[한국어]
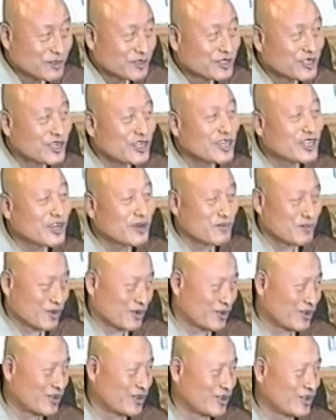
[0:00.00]
진리가
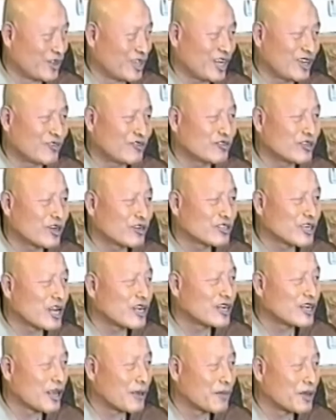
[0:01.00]
멀리 늦어
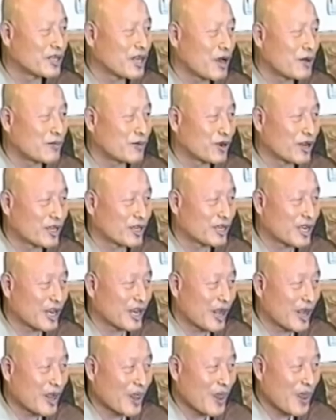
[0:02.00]
사는 헤매다 보니까
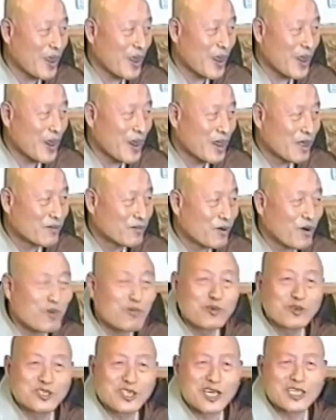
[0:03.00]

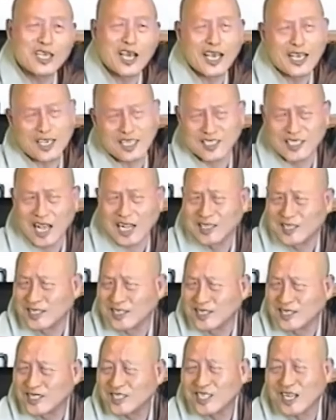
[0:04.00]
보물 찾아
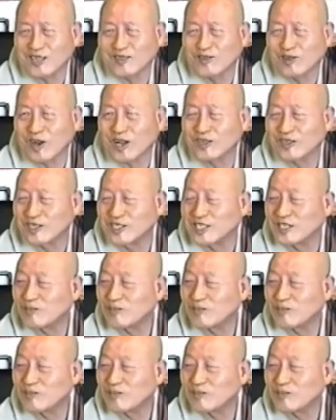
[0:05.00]
이산저 산 돌아다니